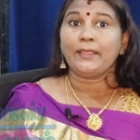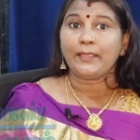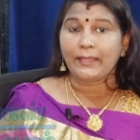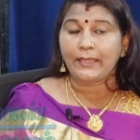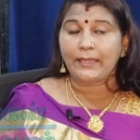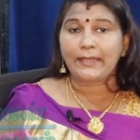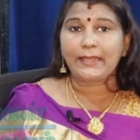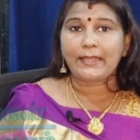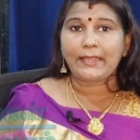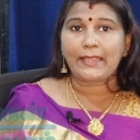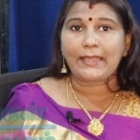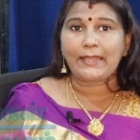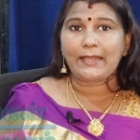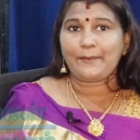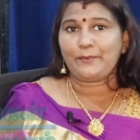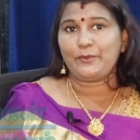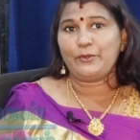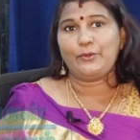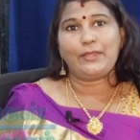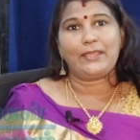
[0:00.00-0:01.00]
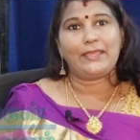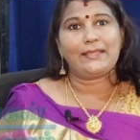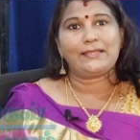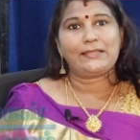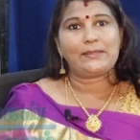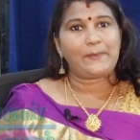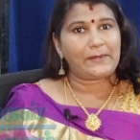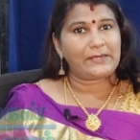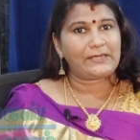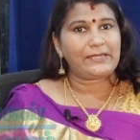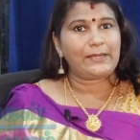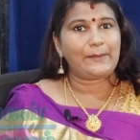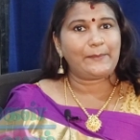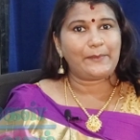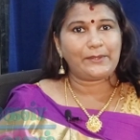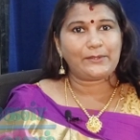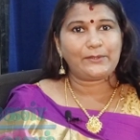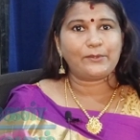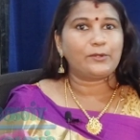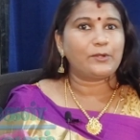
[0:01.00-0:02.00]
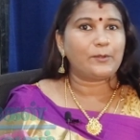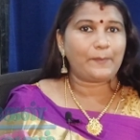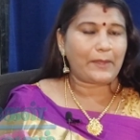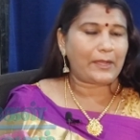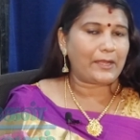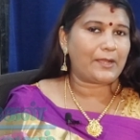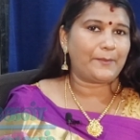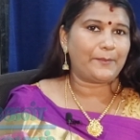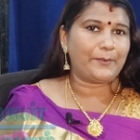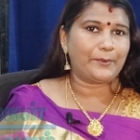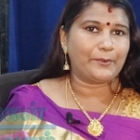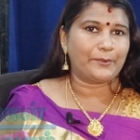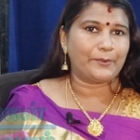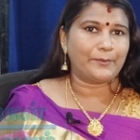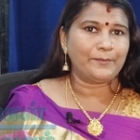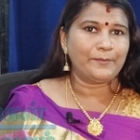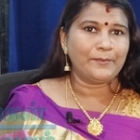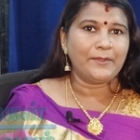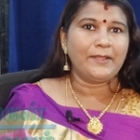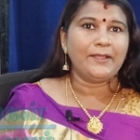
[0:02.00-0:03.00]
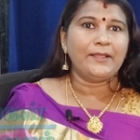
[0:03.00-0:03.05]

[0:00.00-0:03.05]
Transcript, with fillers: இன்றைக்கி நம்மளுடைய ஸ்பெஷல் எபிசோடு பார்க்க போகிறோம்